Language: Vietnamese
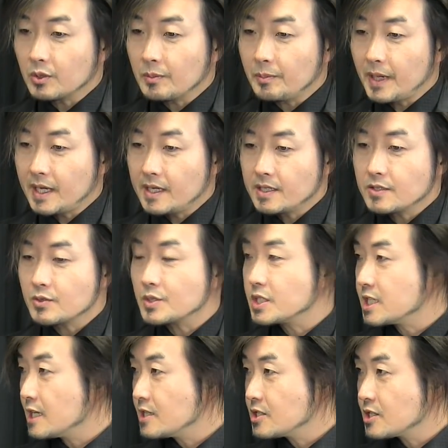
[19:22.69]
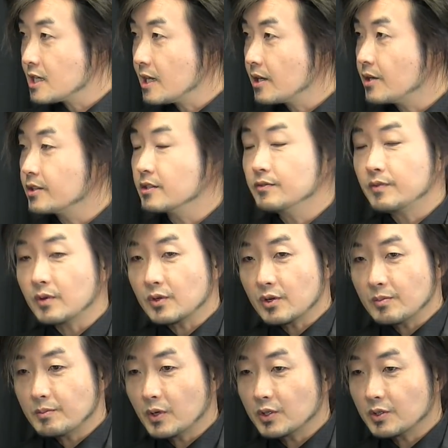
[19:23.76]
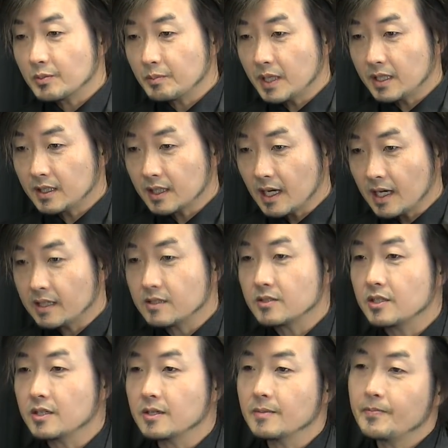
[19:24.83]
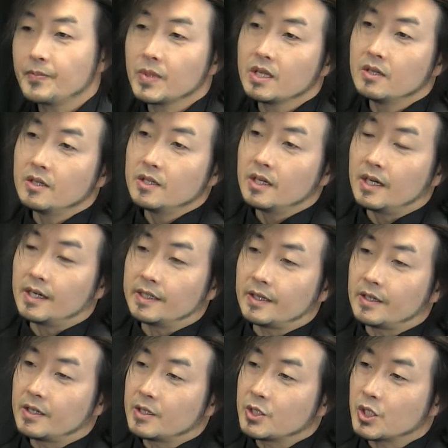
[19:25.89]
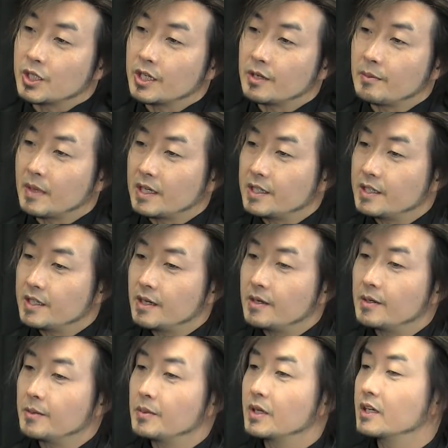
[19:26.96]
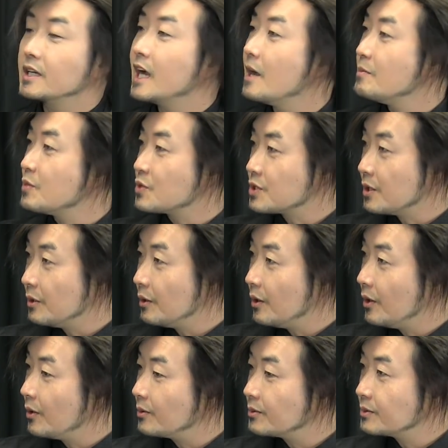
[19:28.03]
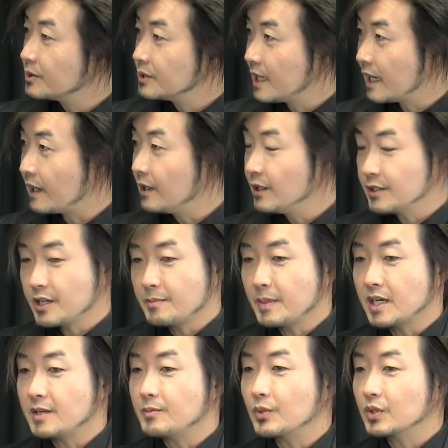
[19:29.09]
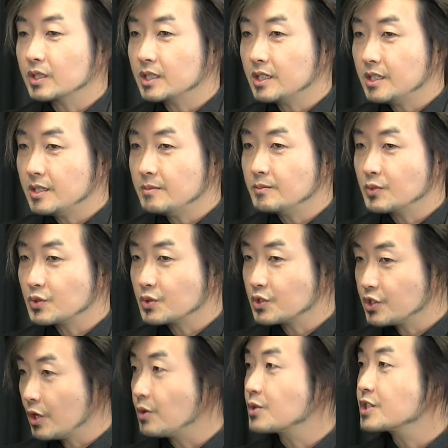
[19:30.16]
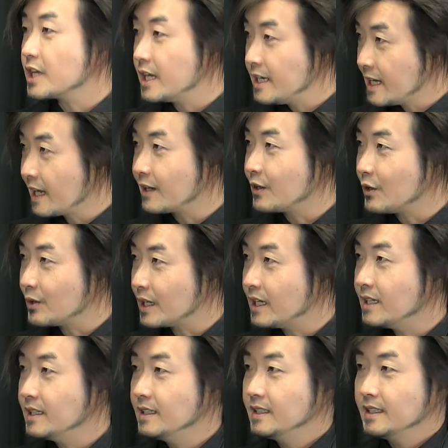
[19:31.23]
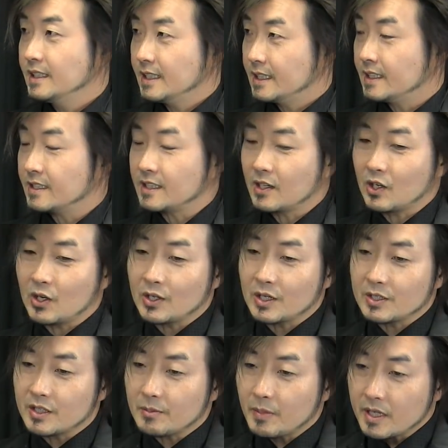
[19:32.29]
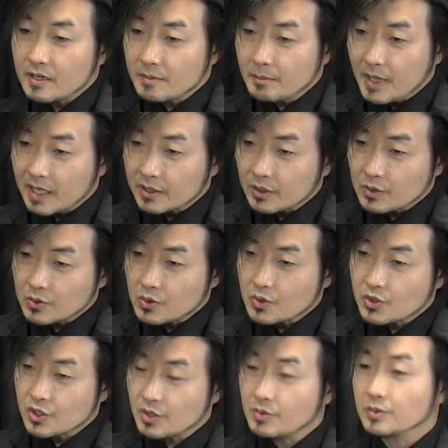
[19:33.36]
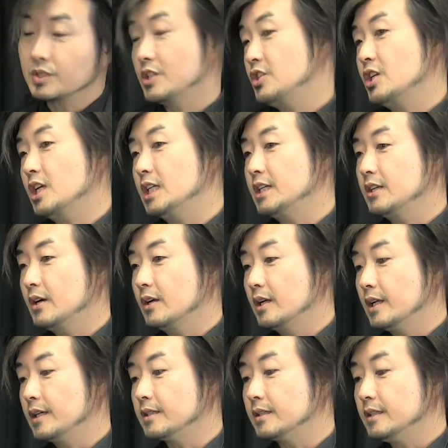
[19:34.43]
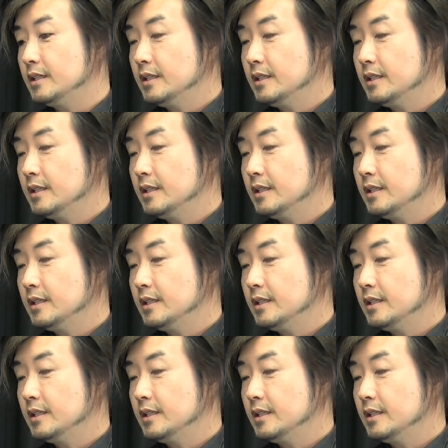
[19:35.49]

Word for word: tôi ba số chết chỉ còn tôi phòng công hồng đồ bây ta nó chỉ ở nên nó sẽ đời mà li ờ, ga một trò không nặn lo chỉ mà li một khi một dầu say nặn hổ na ở ờ, chỉ còn nó chỉ bây giờ ba tàu rong tới xì li nó lợ